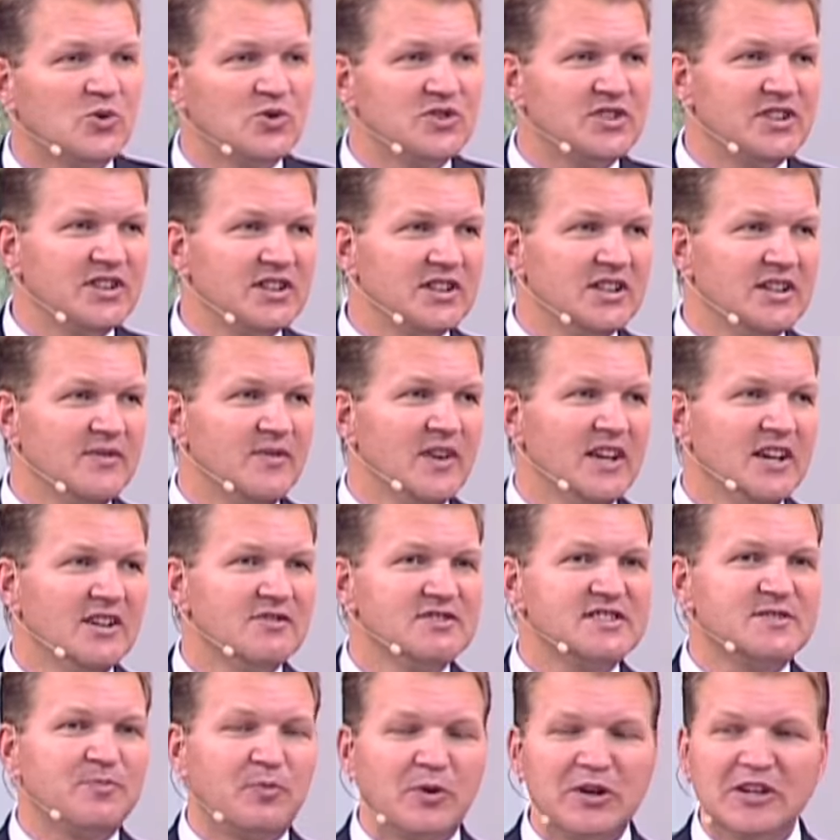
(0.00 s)
Кутилы
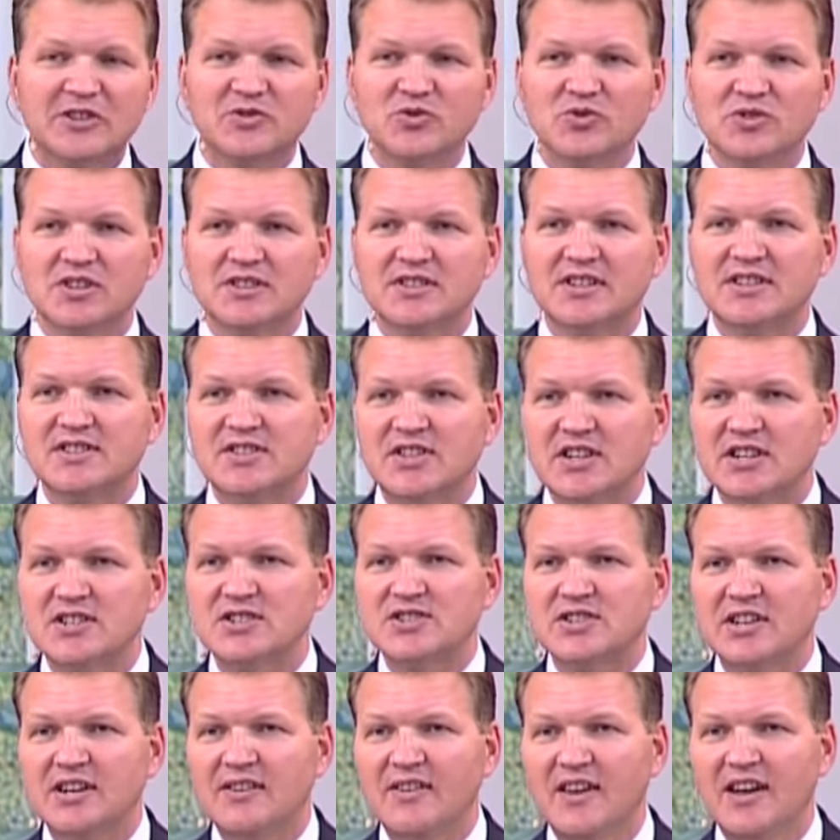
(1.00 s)
вспыхнула
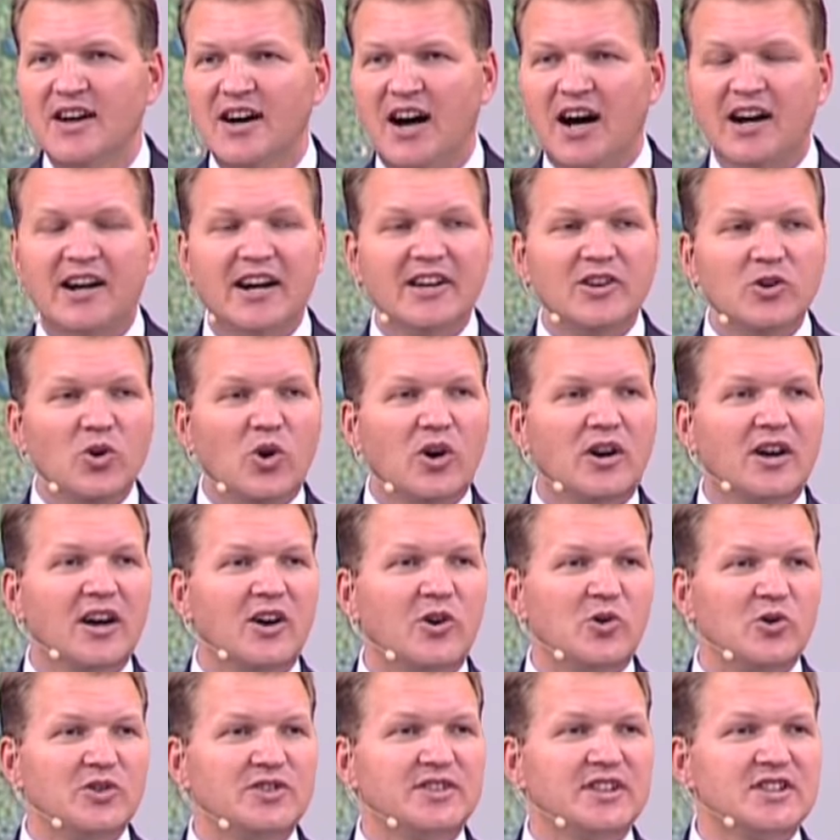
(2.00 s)
надежда, огонек
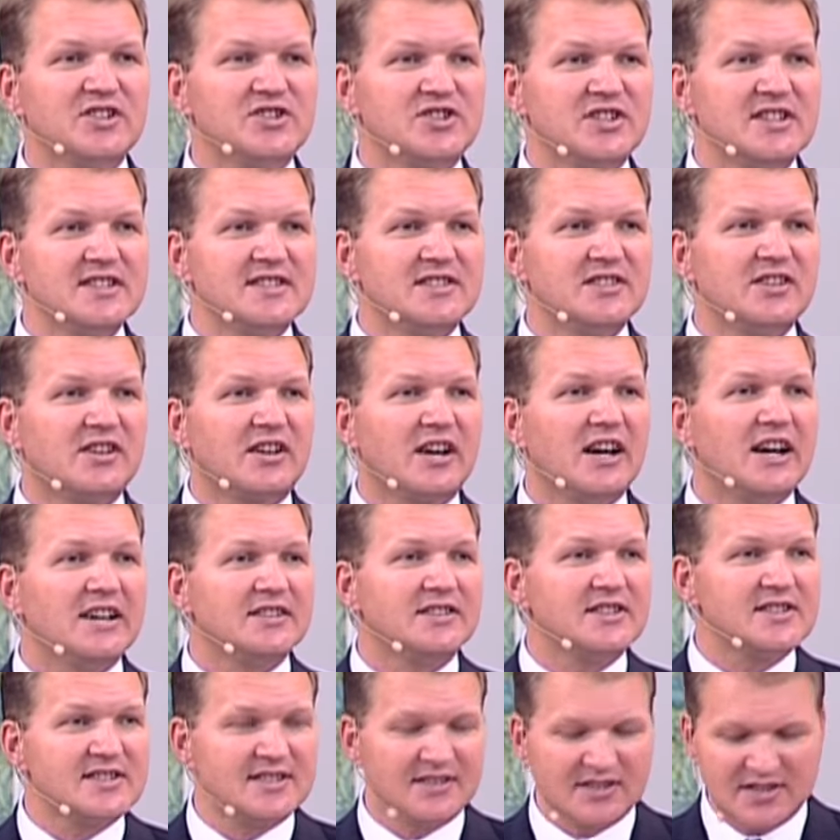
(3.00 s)
какой-то
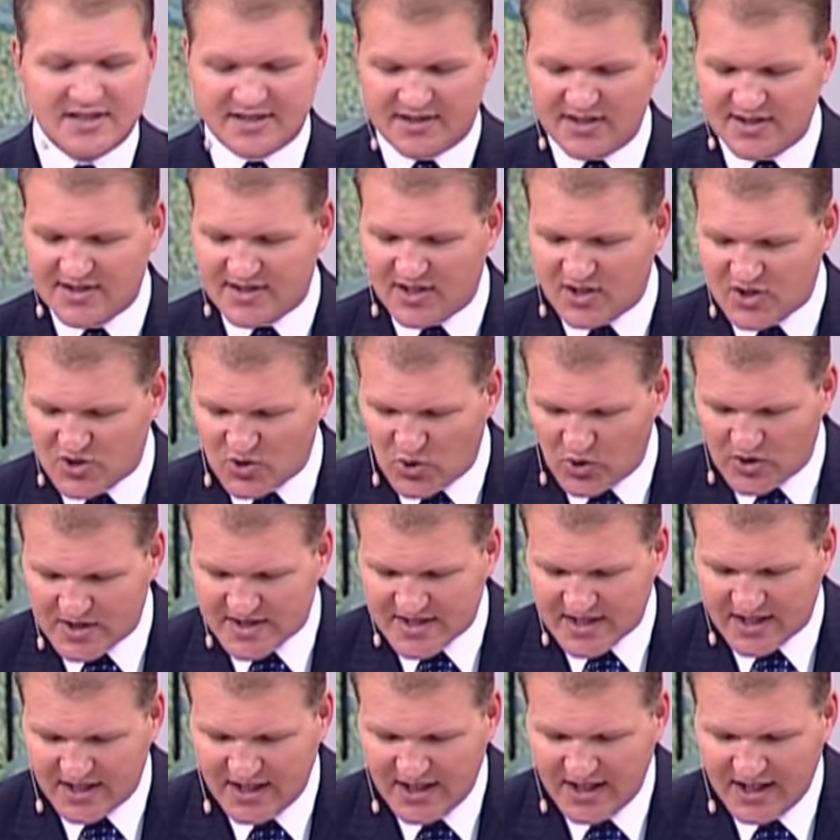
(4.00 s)
жизнерадостности
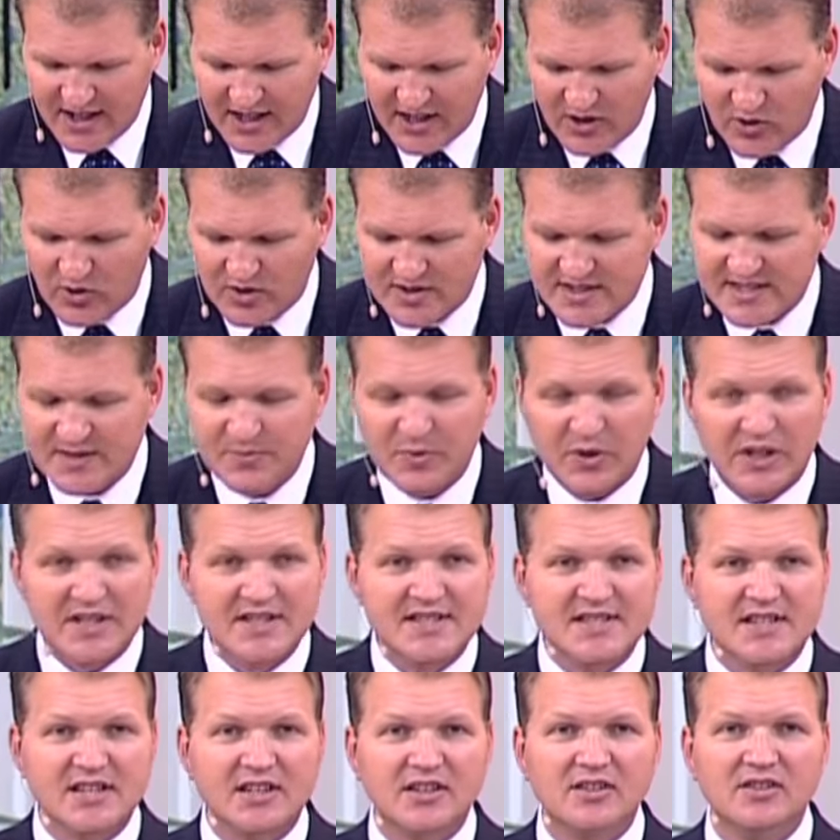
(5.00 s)
зажегся, и он
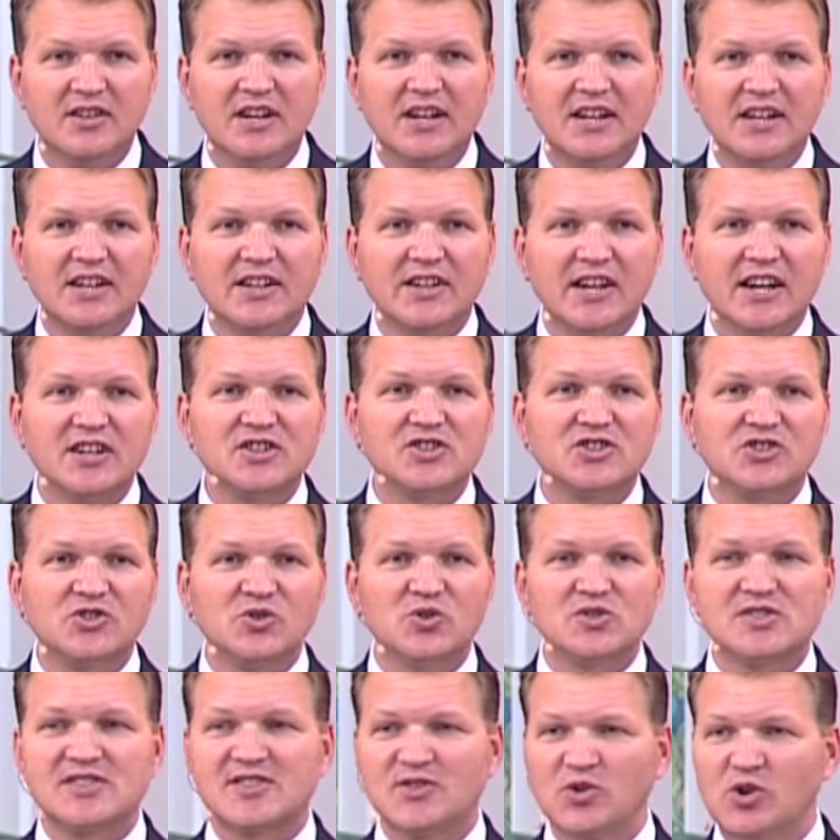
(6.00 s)
спросил, «Я
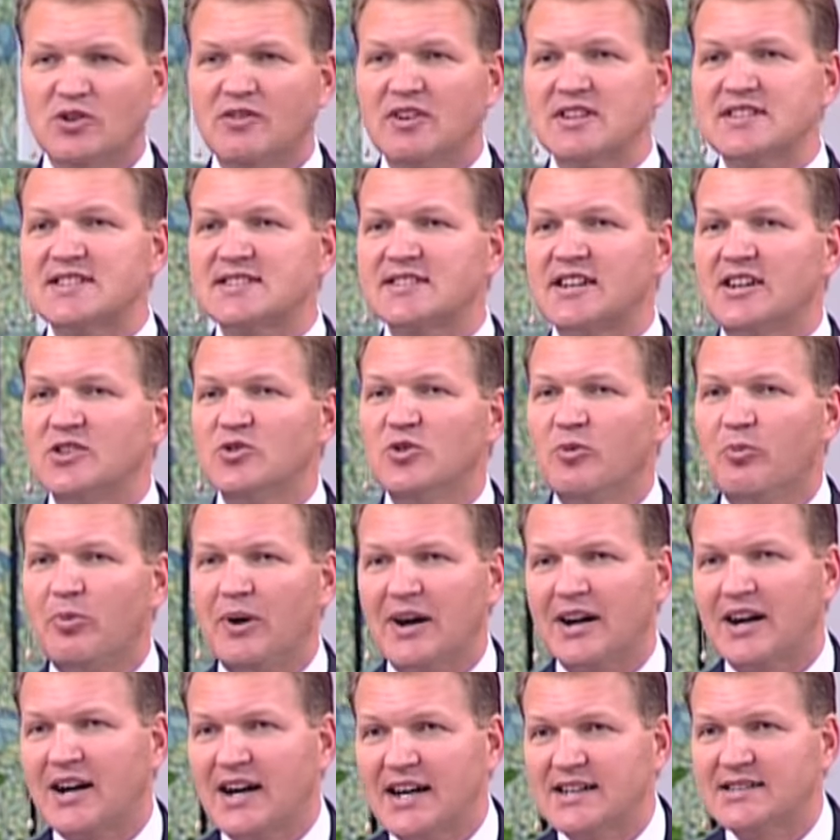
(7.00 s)
что, снова стану
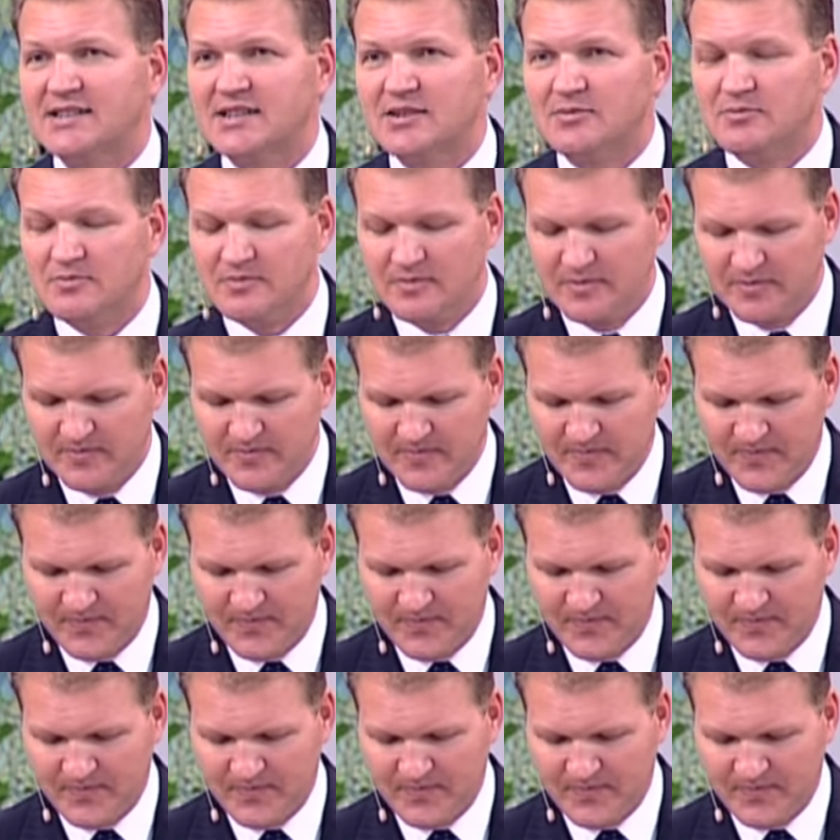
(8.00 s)
богатым?»